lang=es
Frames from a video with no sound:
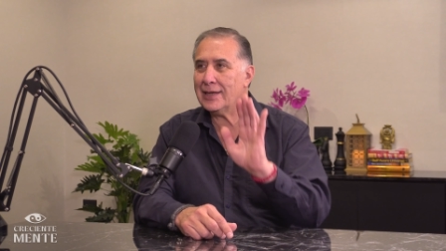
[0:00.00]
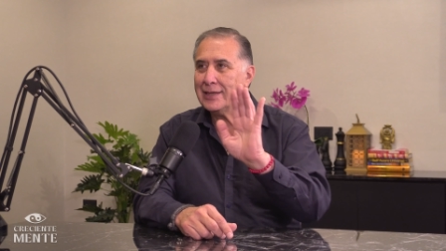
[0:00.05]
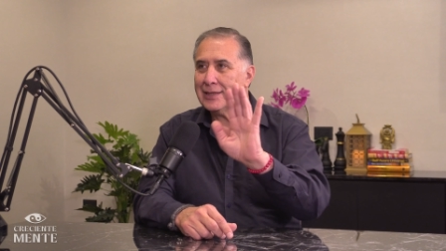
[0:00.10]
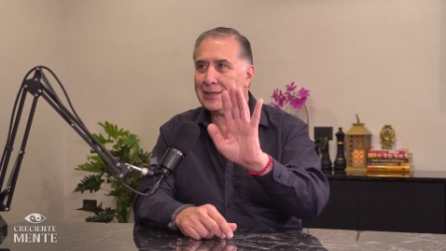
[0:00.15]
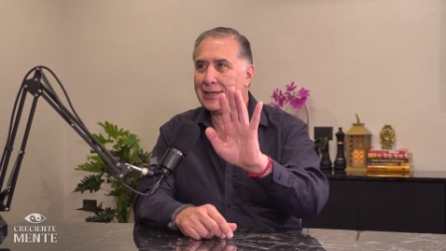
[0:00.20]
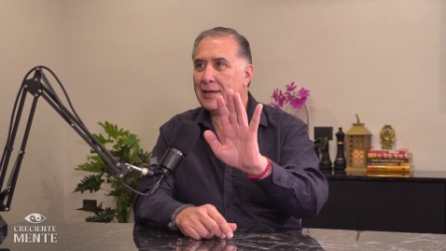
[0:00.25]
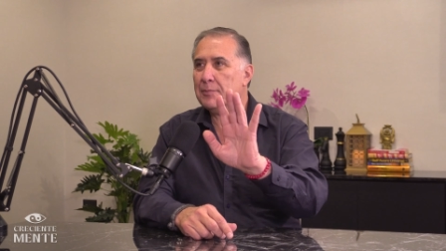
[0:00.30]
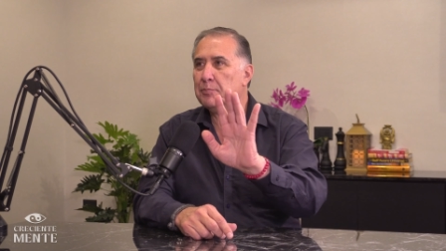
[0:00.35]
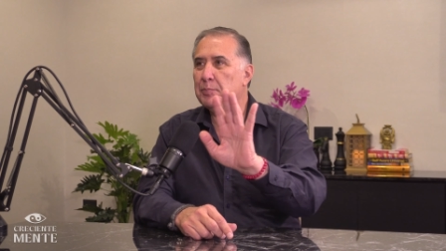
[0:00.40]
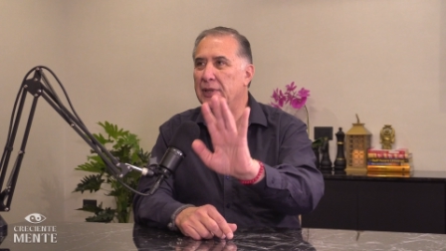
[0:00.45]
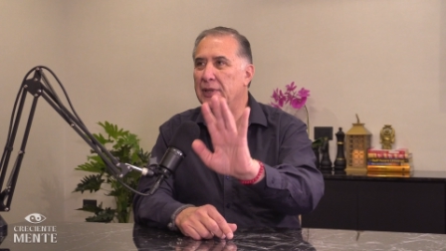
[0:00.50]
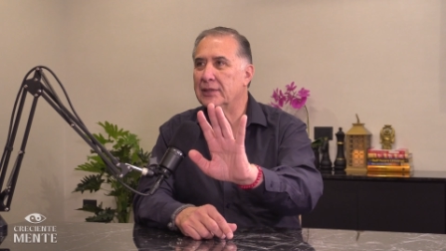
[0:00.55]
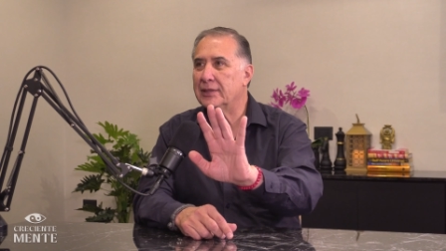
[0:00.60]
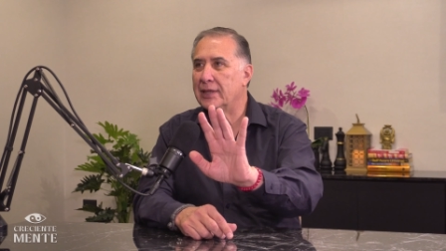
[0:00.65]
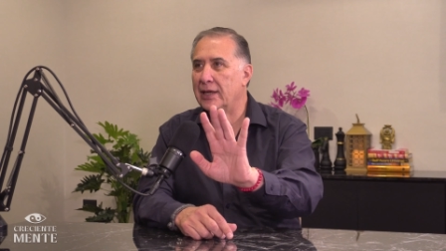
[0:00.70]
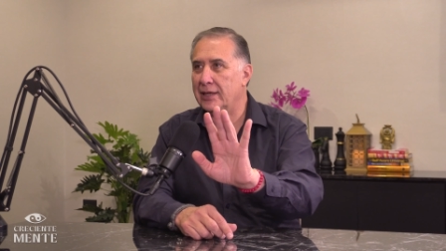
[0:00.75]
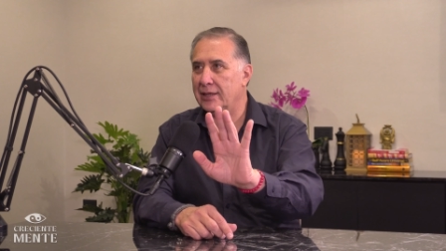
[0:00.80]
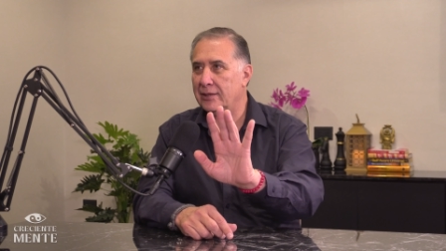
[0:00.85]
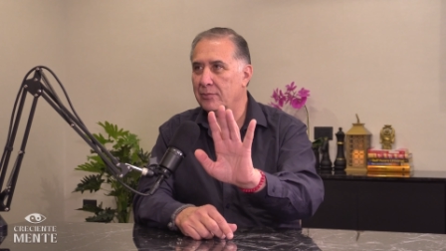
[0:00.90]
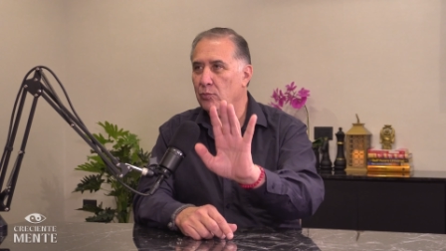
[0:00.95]

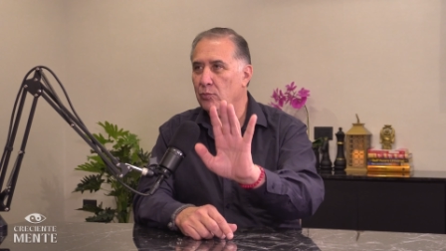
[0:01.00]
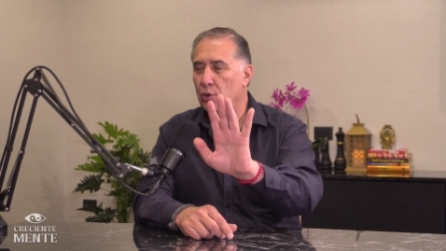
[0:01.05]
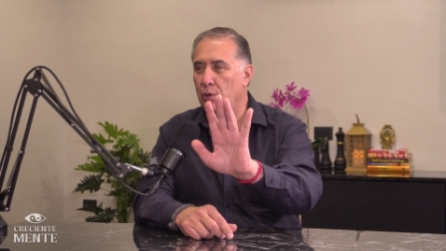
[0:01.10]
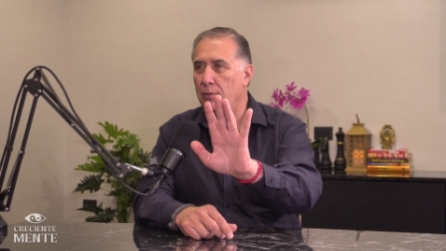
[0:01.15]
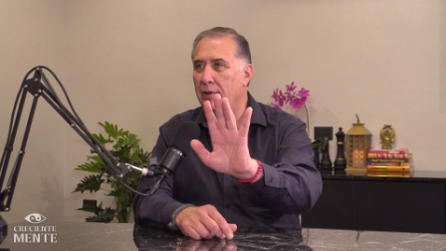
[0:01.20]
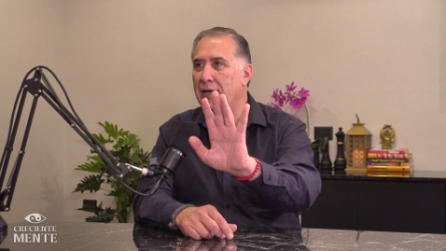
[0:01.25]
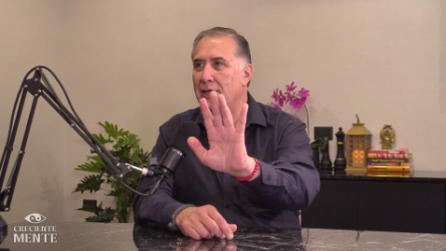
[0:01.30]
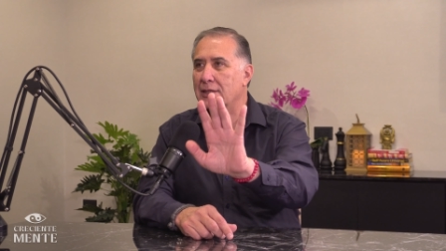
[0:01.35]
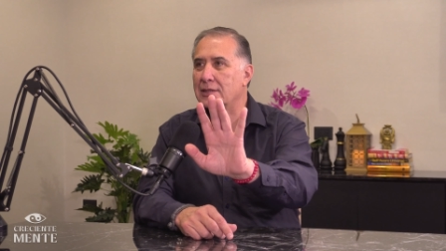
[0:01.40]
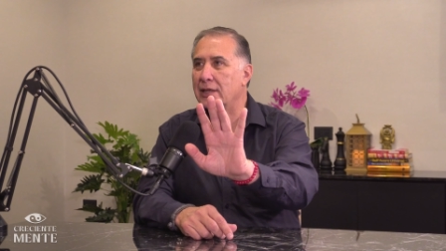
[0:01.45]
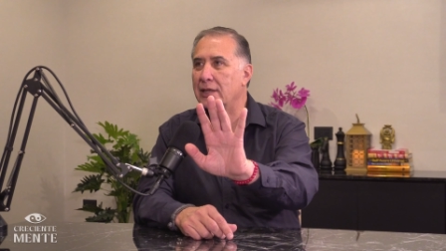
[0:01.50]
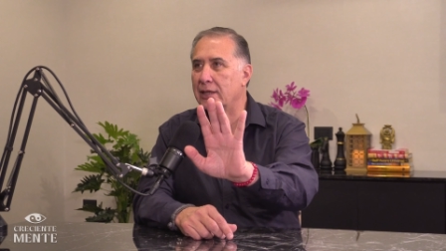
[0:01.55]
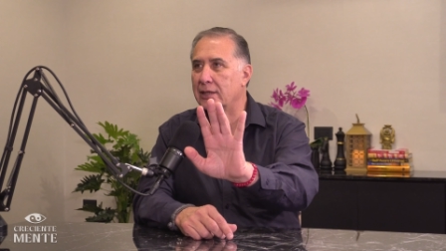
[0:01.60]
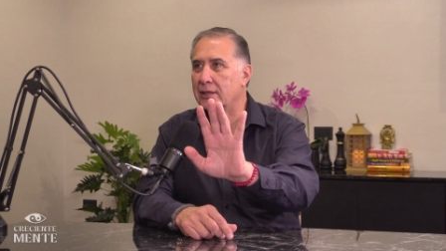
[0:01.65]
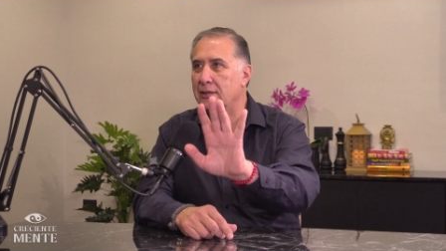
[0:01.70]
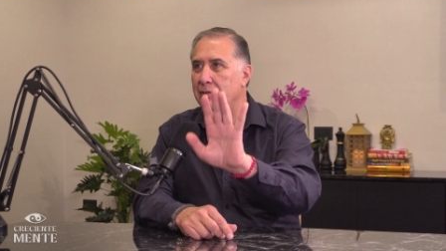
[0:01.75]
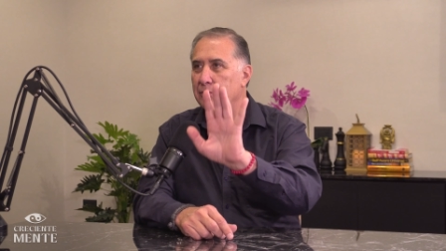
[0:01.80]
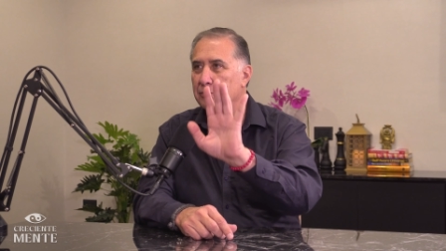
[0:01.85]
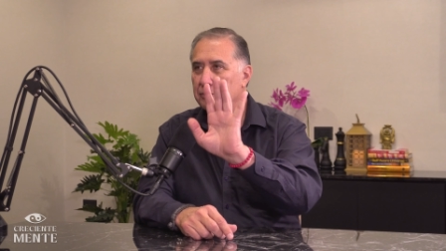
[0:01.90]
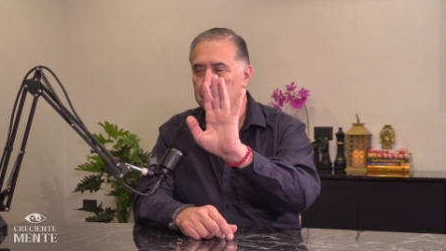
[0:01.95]
repentere, volver a
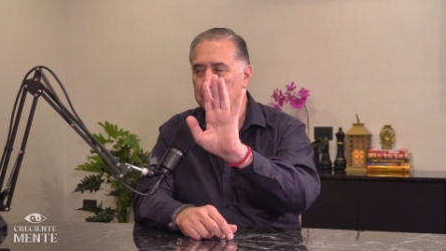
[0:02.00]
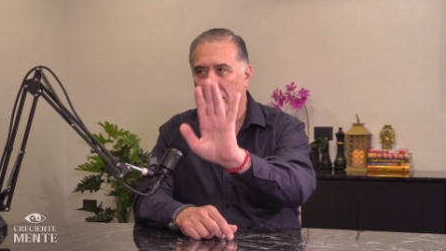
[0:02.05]
ser,